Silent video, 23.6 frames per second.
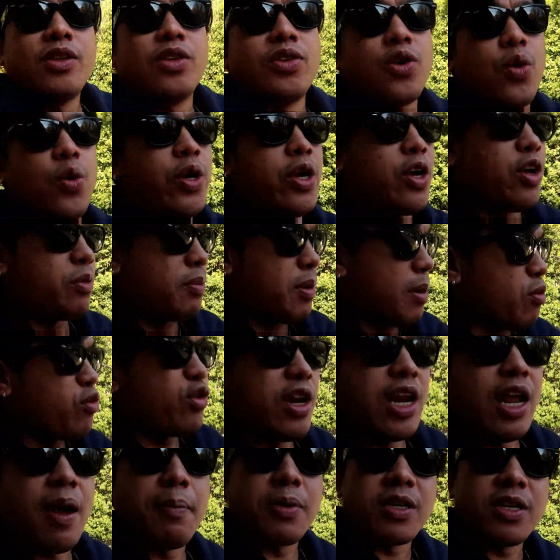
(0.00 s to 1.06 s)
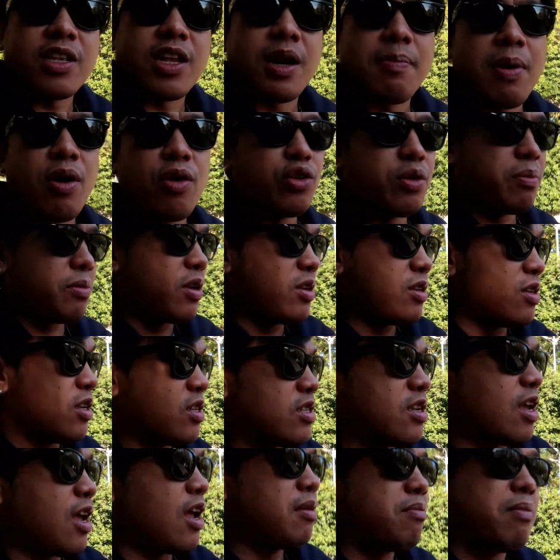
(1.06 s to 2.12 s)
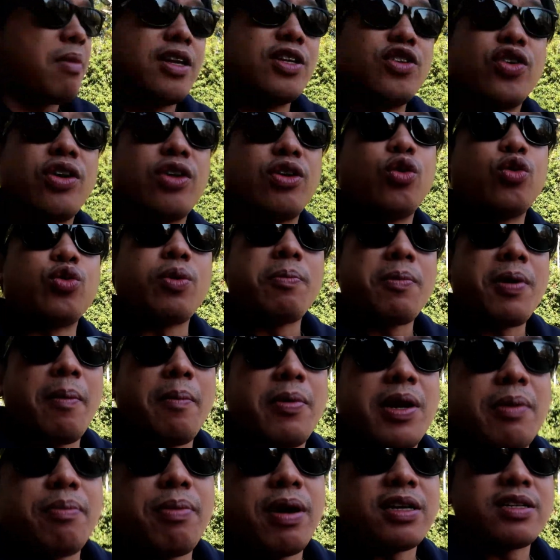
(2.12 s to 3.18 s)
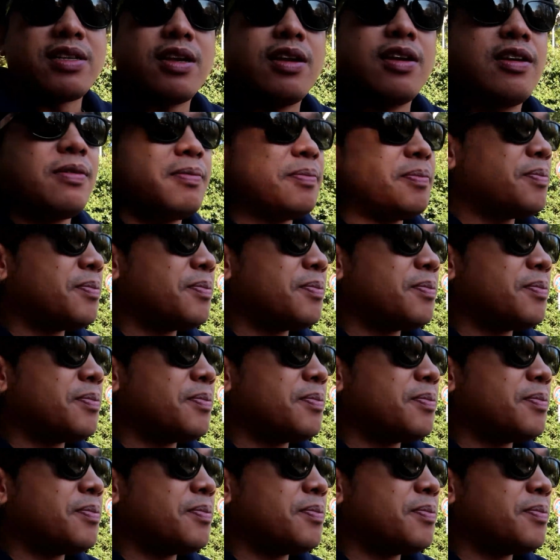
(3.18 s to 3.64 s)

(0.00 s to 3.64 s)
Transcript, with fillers: So ayun, papunta na kami sa trabaho ni Mrs. And medyo nagutom kami ni Basti.